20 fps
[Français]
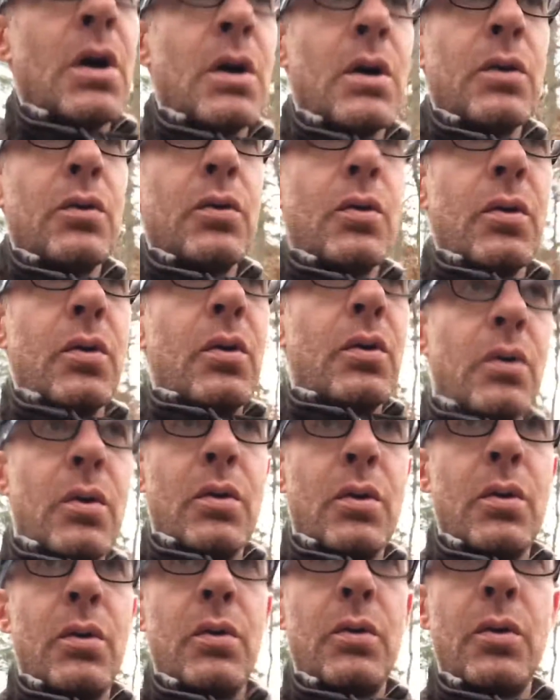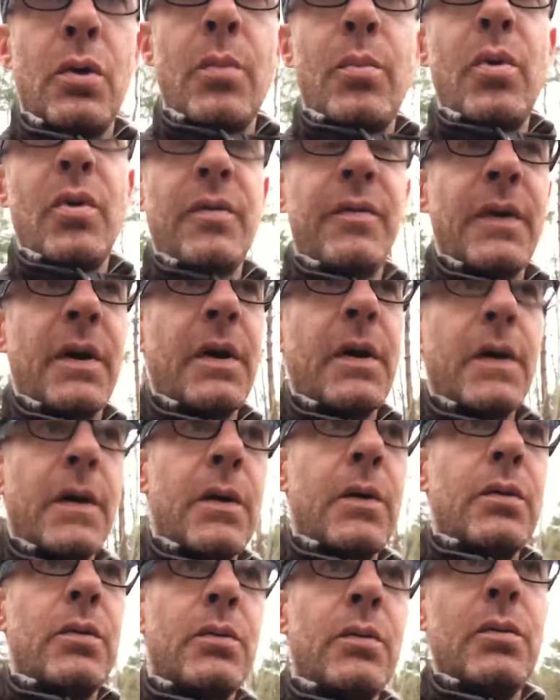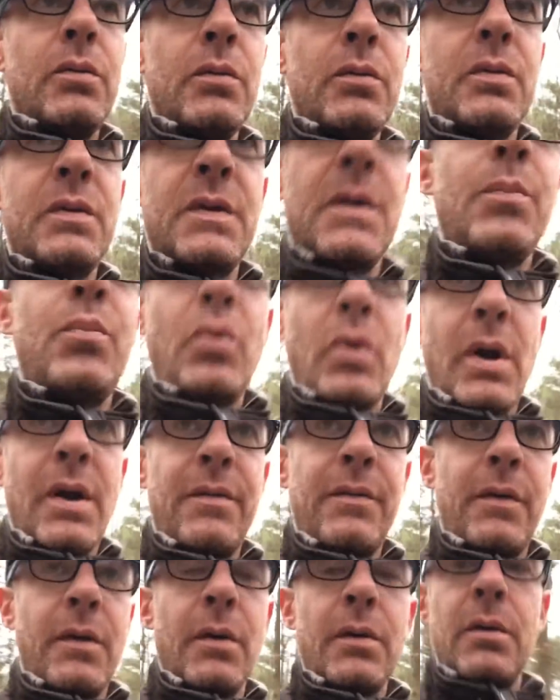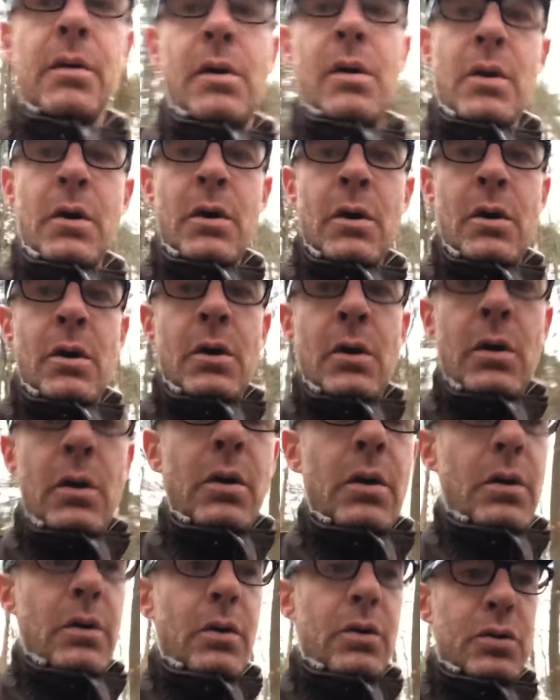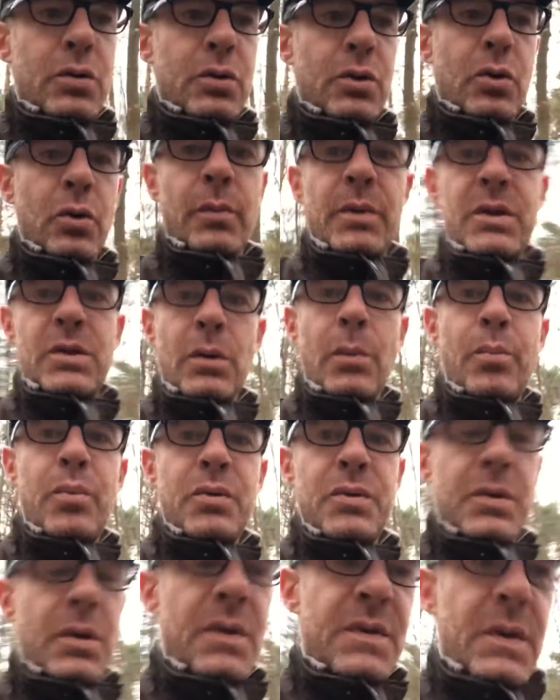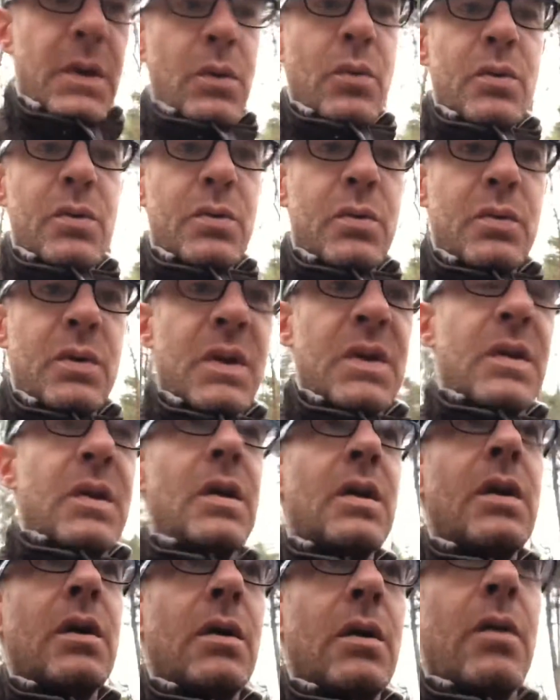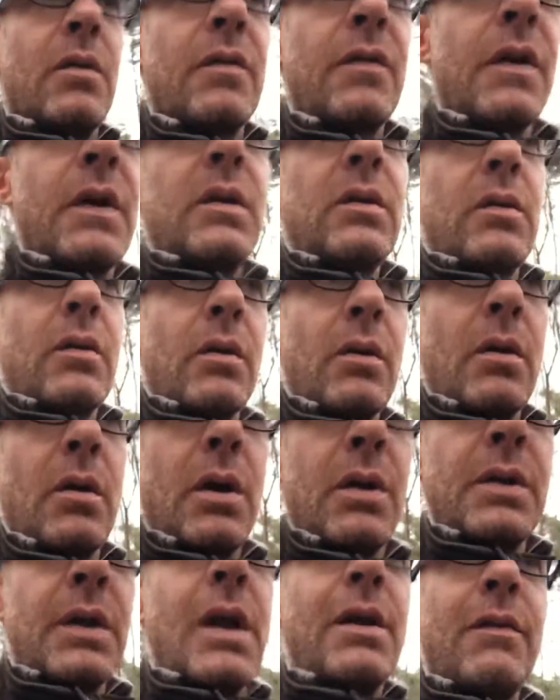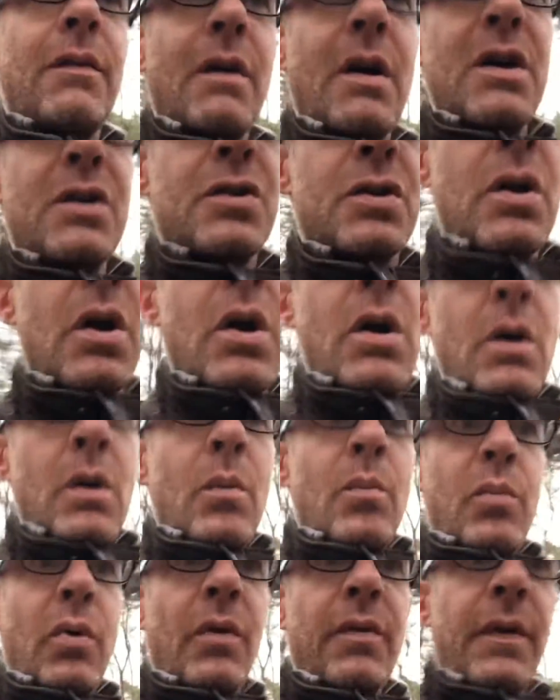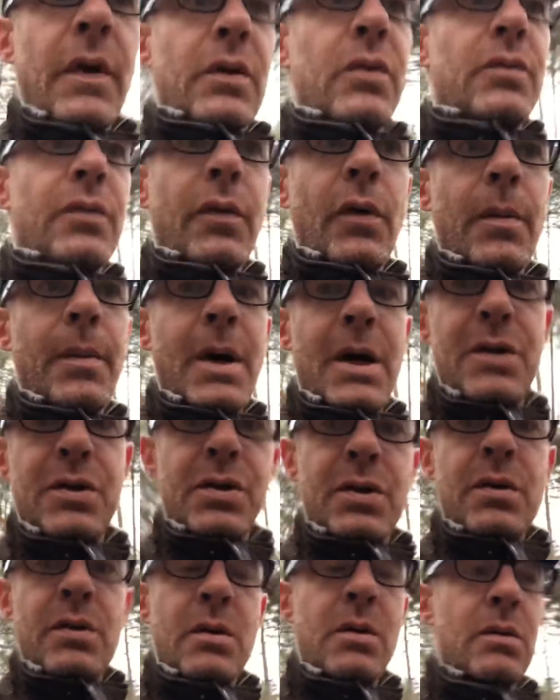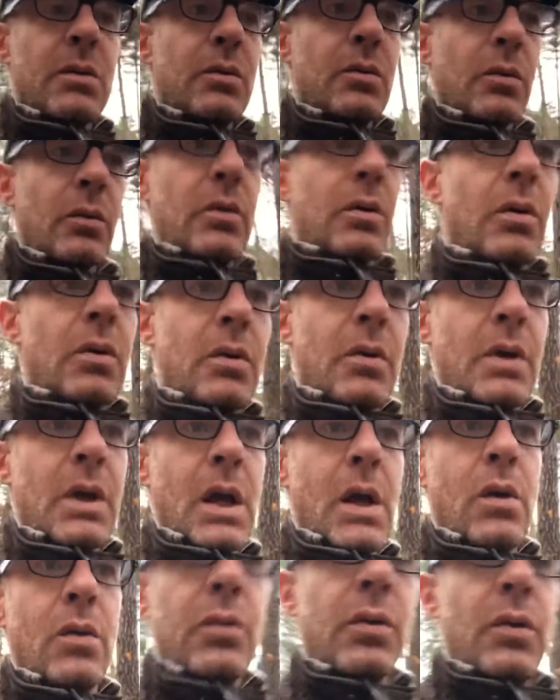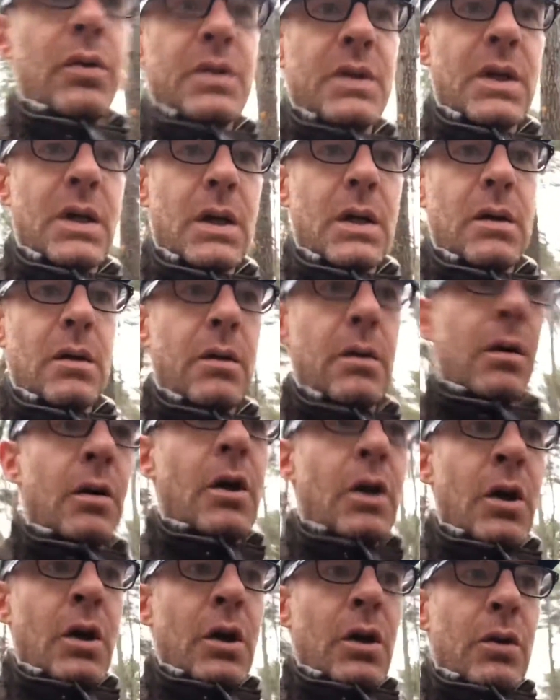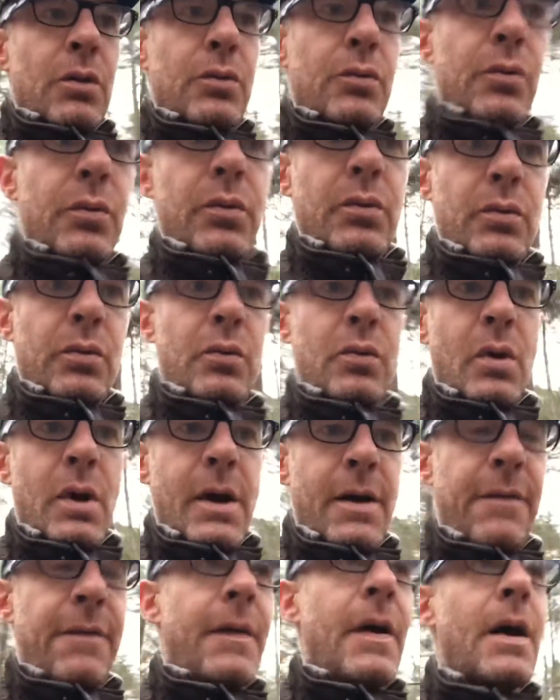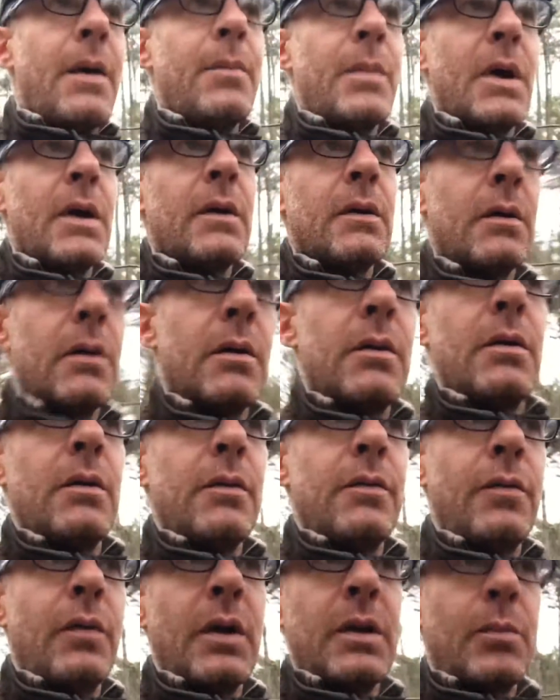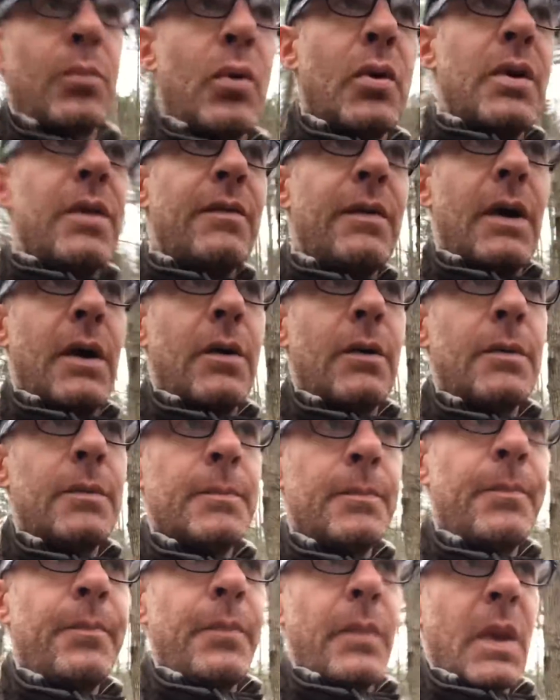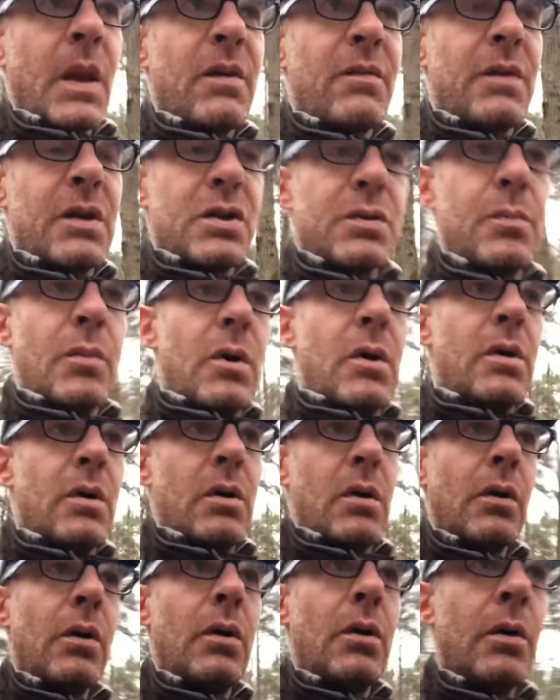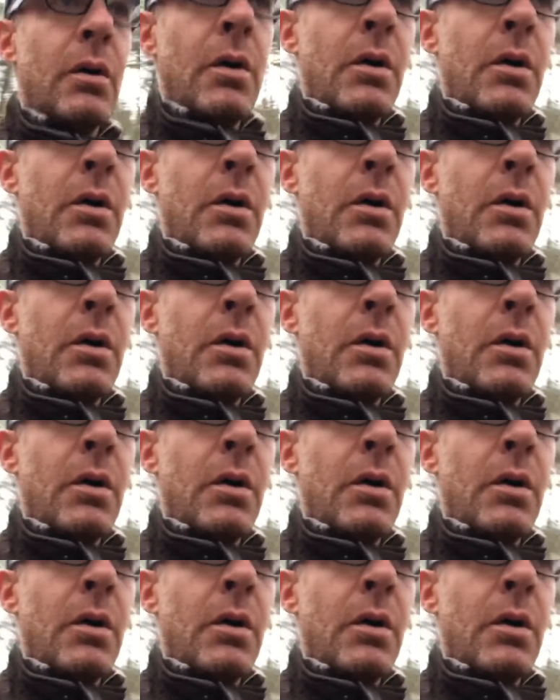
de, bovins ou c'est pour la viande. je suis tombé sur plusieurs annonces où c'était en fait un élevage pour faire du fromage. Donc, il y a l'entretien de la ferme. Il hein, euh, faut être polyvalent, vachement, euh,